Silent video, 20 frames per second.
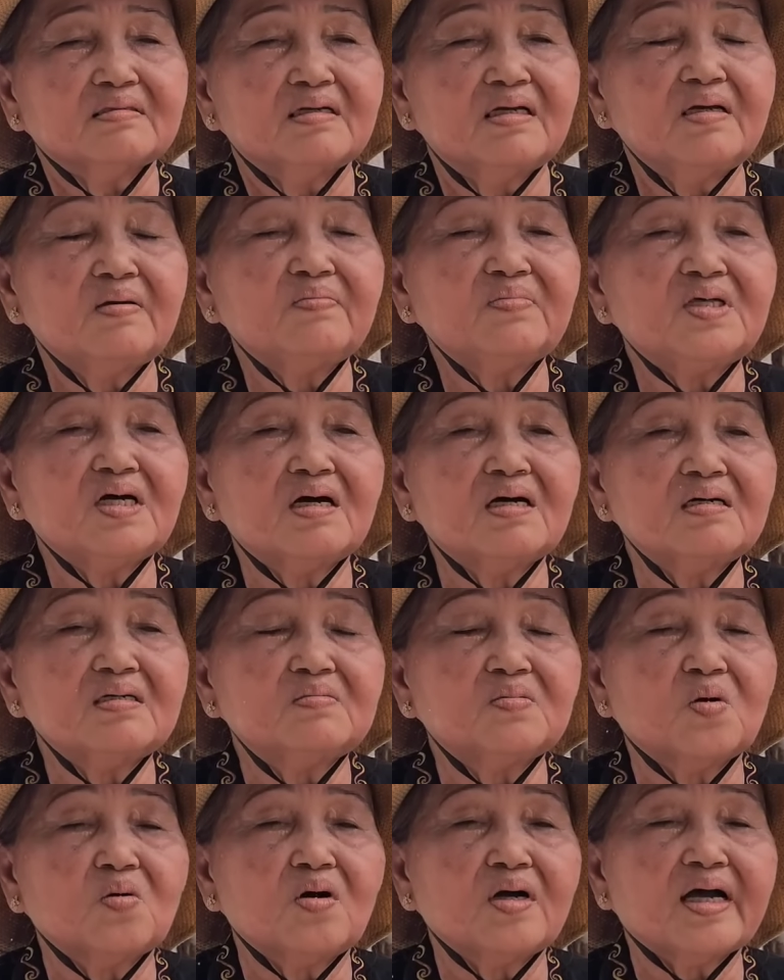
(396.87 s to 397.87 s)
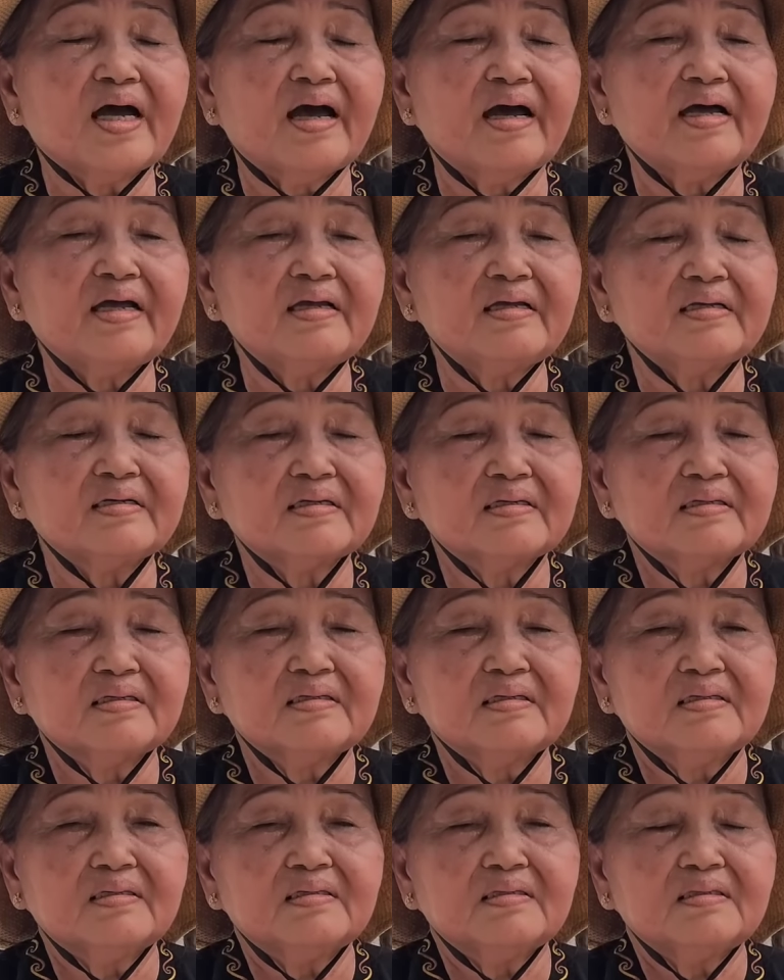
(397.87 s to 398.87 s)
yếm thư buồn hải
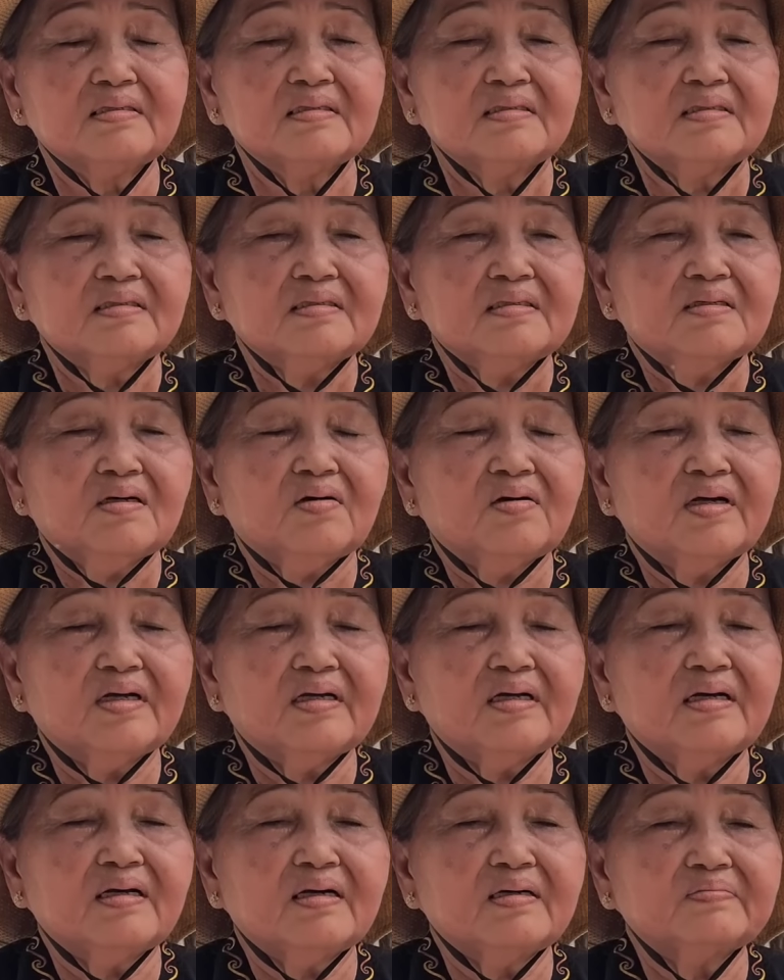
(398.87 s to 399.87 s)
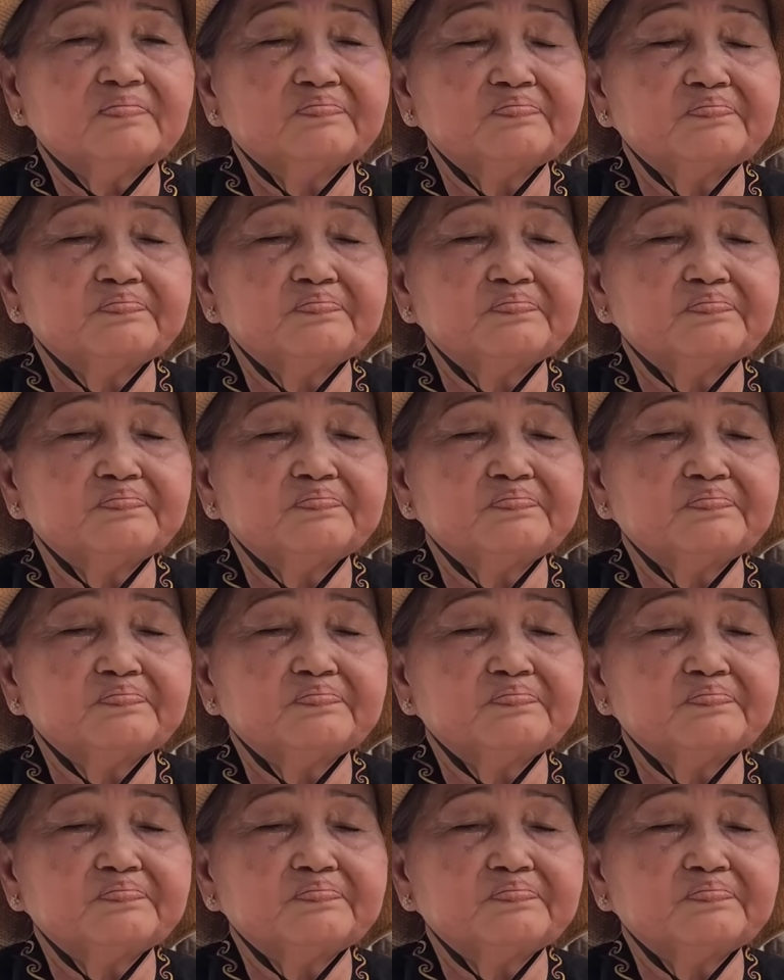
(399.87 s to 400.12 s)
rồi à,